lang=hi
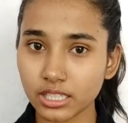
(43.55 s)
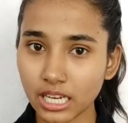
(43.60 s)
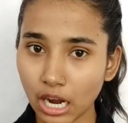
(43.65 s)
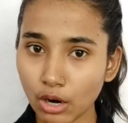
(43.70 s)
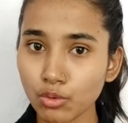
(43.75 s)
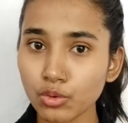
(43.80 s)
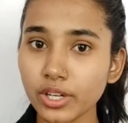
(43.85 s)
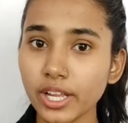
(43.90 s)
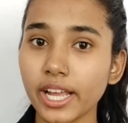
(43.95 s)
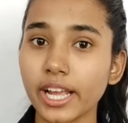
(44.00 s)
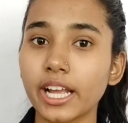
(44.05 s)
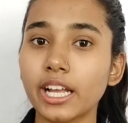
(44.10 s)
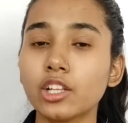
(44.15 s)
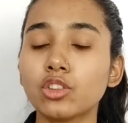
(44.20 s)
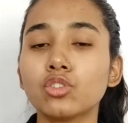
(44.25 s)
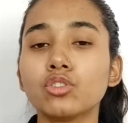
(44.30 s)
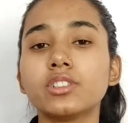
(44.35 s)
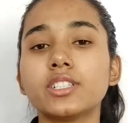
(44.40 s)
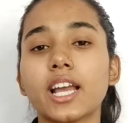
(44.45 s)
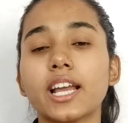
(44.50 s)
डाउट है
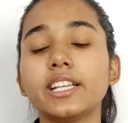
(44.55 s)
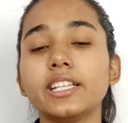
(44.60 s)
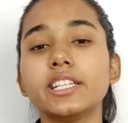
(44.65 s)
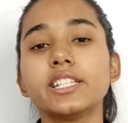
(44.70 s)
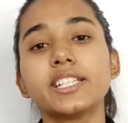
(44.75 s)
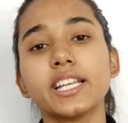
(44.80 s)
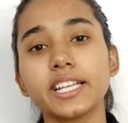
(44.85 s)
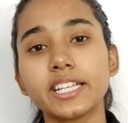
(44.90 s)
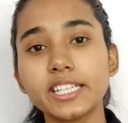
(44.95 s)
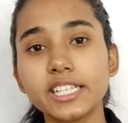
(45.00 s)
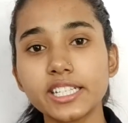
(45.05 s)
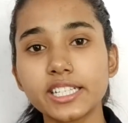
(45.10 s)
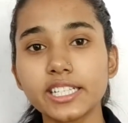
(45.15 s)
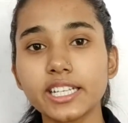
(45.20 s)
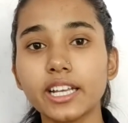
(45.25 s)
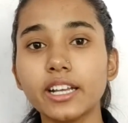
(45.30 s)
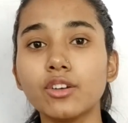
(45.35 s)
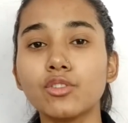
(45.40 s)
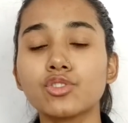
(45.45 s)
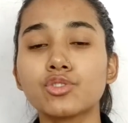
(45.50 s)
तो जाइए चेक
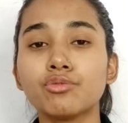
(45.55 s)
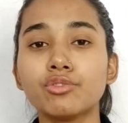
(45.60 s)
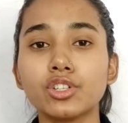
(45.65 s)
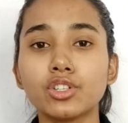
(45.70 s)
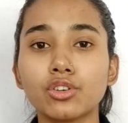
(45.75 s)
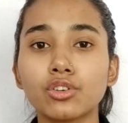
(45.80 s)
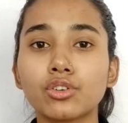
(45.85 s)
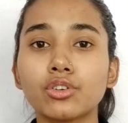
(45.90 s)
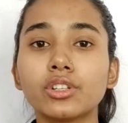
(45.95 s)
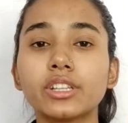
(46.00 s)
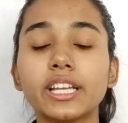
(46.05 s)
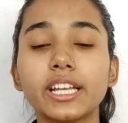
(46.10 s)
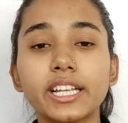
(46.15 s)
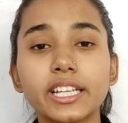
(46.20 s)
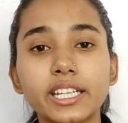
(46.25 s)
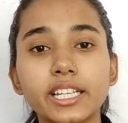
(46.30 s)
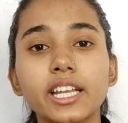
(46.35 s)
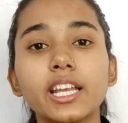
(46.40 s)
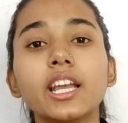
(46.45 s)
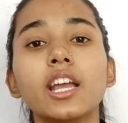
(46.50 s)
कीजिए उस वीडियो को
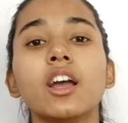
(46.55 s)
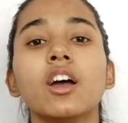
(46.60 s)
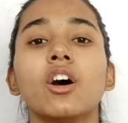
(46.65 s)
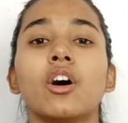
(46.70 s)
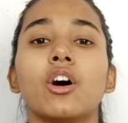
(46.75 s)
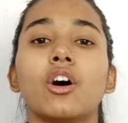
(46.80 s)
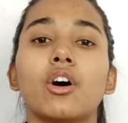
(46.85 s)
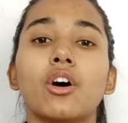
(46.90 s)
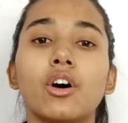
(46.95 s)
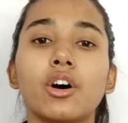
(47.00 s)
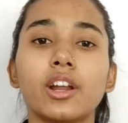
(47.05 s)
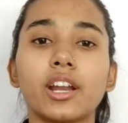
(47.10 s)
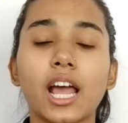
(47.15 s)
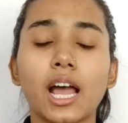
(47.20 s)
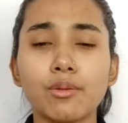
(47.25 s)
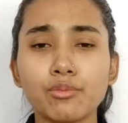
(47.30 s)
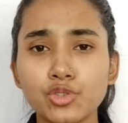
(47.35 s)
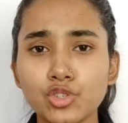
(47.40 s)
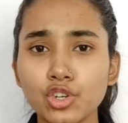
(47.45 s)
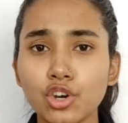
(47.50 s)
देखिए और
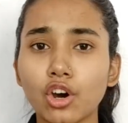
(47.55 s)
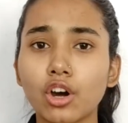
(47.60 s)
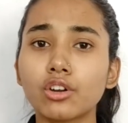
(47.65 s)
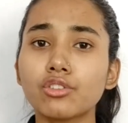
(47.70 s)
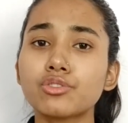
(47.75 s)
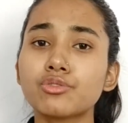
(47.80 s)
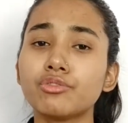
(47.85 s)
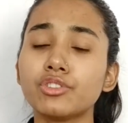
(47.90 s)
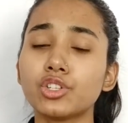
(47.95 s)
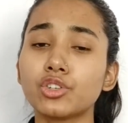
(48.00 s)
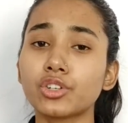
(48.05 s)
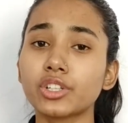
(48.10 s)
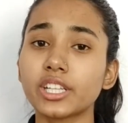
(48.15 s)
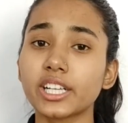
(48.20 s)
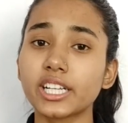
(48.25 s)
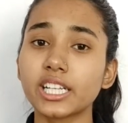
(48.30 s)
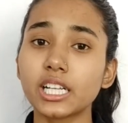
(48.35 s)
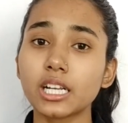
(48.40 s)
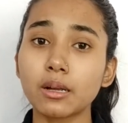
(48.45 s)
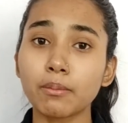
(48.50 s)
आई एम श्योर उस वीडियो को
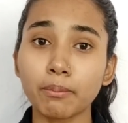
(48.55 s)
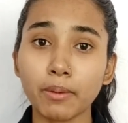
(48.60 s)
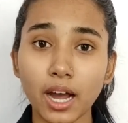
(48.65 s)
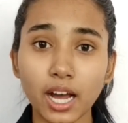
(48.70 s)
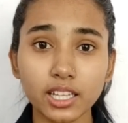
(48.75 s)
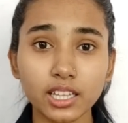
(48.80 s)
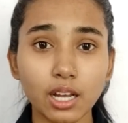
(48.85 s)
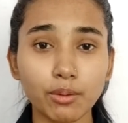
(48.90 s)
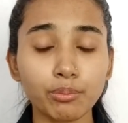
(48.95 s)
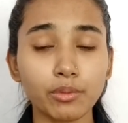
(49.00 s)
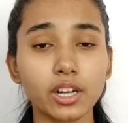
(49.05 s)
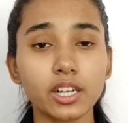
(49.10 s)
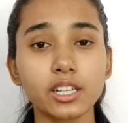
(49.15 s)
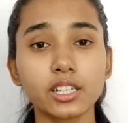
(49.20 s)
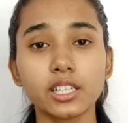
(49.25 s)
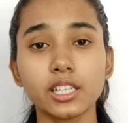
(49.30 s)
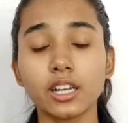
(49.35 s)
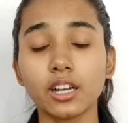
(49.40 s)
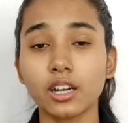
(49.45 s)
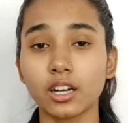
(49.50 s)
देखने के बाद
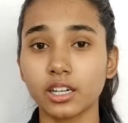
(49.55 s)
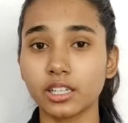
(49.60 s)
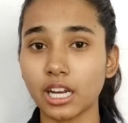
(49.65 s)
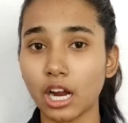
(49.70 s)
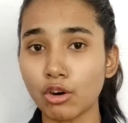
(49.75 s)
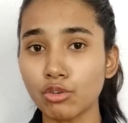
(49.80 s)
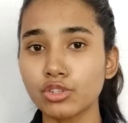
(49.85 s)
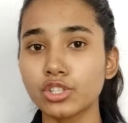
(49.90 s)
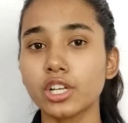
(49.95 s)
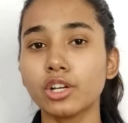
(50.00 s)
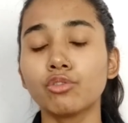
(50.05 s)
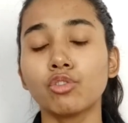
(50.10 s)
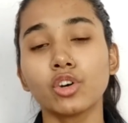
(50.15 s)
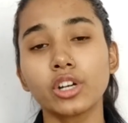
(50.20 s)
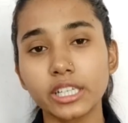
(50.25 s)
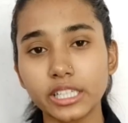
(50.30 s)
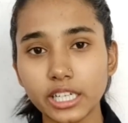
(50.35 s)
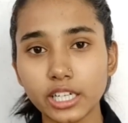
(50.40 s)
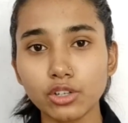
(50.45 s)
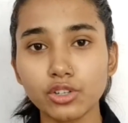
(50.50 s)
आपका डाउट जो है वो
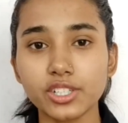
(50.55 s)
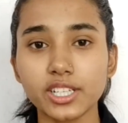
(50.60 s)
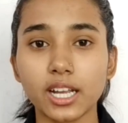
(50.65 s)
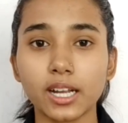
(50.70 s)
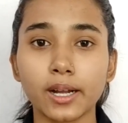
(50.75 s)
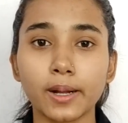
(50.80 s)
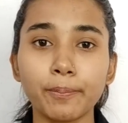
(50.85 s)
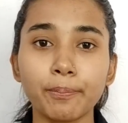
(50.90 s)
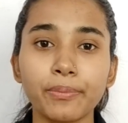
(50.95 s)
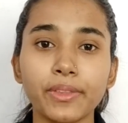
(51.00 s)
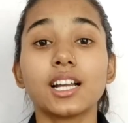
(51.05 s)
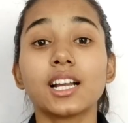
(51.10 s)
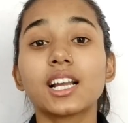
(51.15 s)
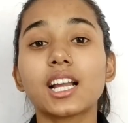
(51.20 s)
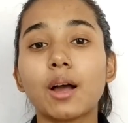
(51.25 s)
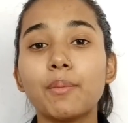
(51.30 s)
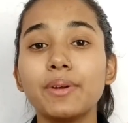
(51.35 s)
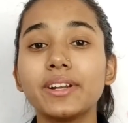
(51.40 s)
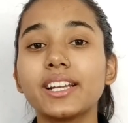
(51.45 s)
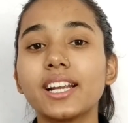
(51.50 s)
क्लियर हो जाएगा
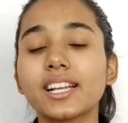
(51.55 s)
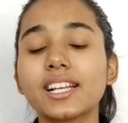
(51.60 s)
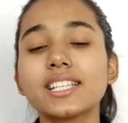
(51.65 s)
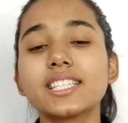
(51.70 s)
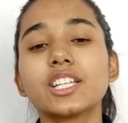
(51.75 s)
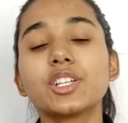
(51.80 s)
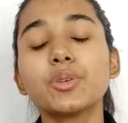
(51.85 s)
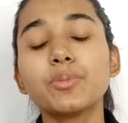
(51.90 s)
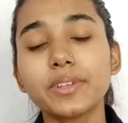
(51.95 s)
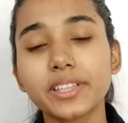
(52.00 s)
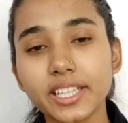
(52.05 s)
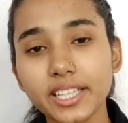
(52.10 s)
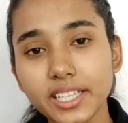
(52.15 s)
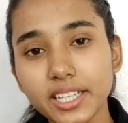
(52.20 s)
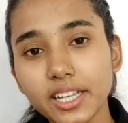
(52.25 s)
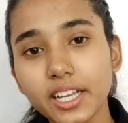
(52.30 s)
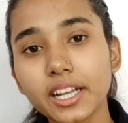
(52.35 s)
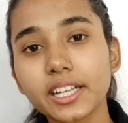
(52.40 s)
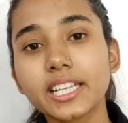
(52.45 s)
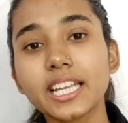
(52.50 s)
कमेंट करके ज़रूर
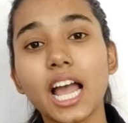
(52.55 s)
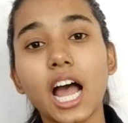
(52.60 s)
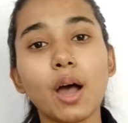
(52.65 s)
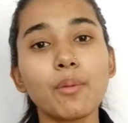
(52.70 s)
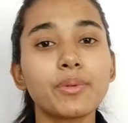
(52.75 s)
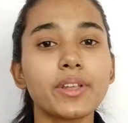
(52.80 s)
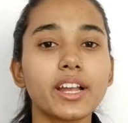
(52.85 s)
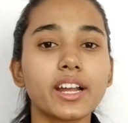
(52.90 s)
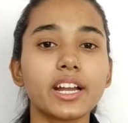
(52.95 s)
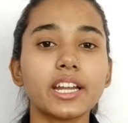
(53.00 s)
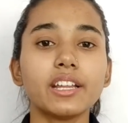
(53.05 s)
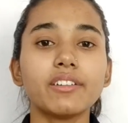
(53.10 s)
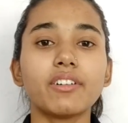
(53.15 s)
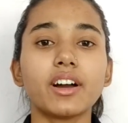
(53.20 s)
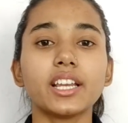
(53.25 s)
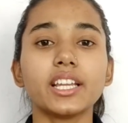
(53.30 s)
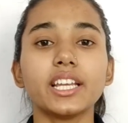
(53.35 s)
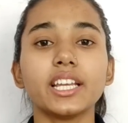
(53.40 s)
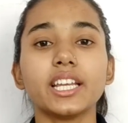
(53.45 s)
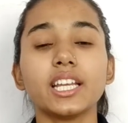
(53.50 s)
बताइएगा कि आप क्या करने
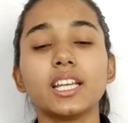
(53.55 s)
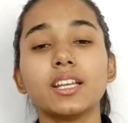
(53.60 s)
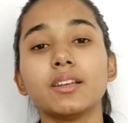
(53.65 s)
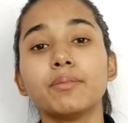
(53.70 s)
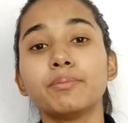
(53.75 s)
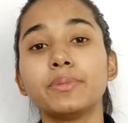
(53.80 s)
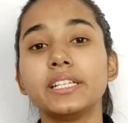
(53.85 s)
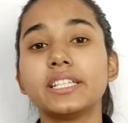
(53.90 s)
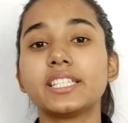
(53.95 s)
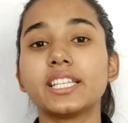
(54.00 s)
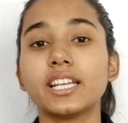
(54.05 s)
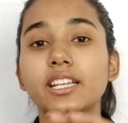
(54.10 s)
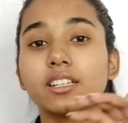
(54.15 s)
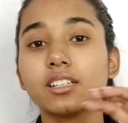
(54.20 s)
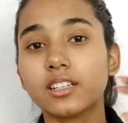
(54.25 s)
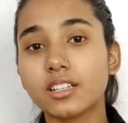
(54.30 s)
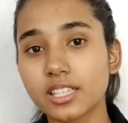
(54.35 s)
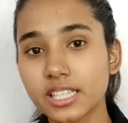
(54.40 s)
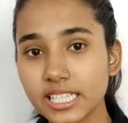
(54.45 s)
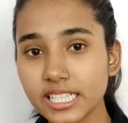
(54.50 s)
वाले हैं बी
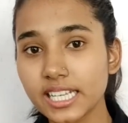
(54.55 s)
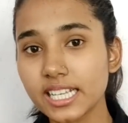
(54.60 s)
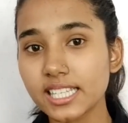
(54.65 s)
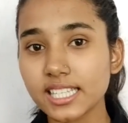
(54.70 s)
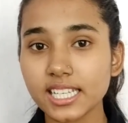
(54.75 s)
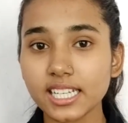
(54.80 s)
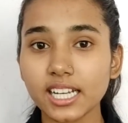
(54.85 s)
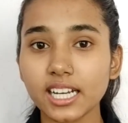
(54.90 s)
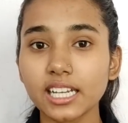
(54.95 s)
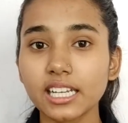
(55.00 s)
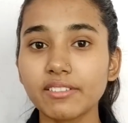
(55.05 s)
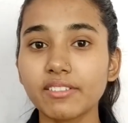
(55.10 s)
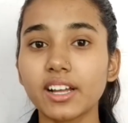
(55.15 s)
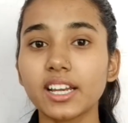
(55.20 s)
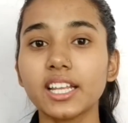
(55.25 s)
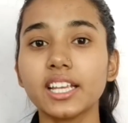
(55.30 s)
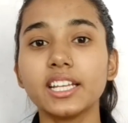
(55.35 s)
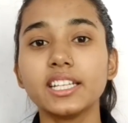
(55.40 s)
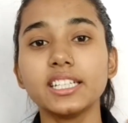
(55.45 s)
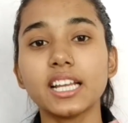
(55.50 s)
टेक सी एस से करने
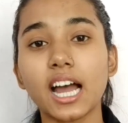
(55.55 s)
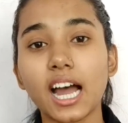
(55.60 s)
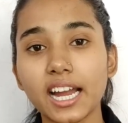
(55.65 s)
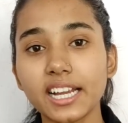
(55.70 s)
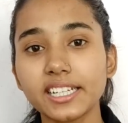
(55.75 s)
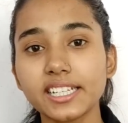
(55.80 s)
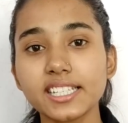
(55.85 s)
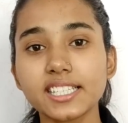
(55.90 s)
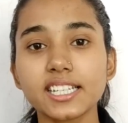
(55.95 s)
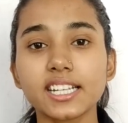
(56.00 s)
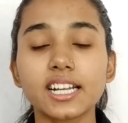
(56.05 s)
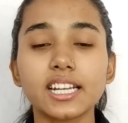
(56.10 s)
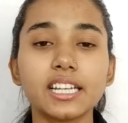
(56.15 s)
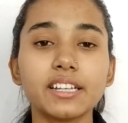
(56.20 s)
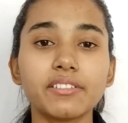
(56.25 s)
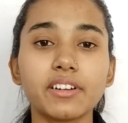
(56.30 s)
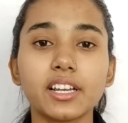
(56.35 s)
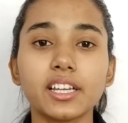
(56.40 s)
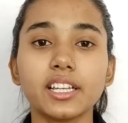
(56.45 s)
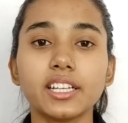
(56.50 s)
वाले हैं या आई टी से
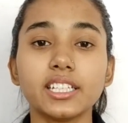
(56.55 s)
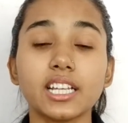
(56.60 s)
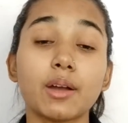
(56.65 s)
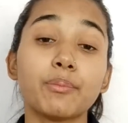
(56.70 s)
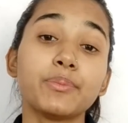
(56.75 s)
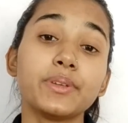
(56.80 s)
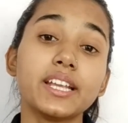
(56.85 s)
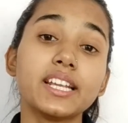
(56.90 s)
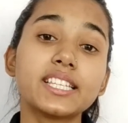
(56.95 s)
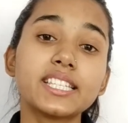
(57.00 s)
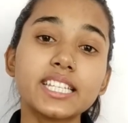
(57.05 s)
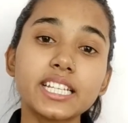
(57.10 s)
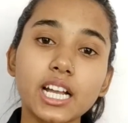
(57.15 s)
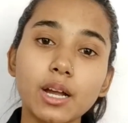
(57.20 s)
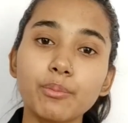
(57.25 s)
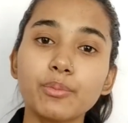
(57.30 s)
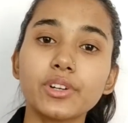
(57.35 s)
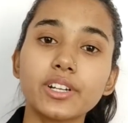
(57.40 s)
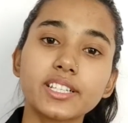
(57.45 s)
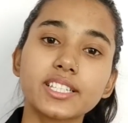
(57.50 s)
करने वाले हैं या बी एस सी
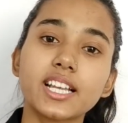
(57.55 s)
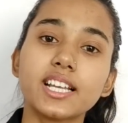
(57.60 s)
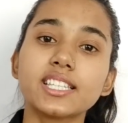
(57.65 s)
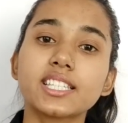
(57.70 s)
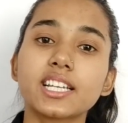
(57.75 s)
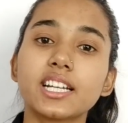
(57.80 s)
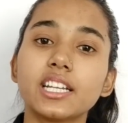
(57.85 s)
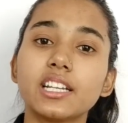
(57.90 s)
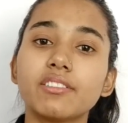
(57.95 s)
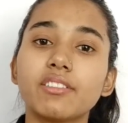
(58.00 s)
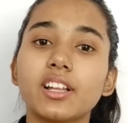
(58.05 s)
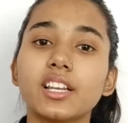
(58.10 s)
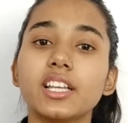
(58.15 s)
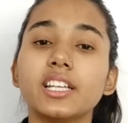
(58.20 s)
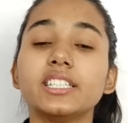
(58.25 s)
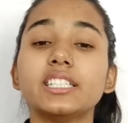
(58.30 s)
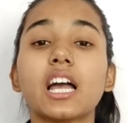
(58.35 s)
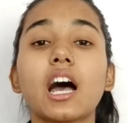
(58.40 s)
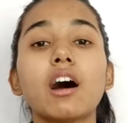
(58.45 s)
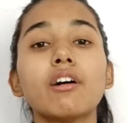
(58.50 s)
कंप्यूटर साइंस करने वाले
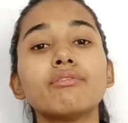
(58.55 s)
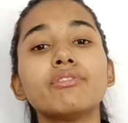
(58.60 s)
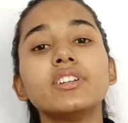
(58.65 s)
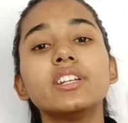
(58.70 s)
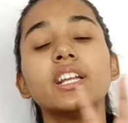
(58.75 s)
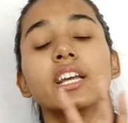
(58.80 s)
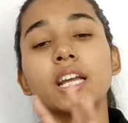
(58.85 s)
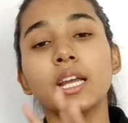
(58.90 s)
हैं या फिर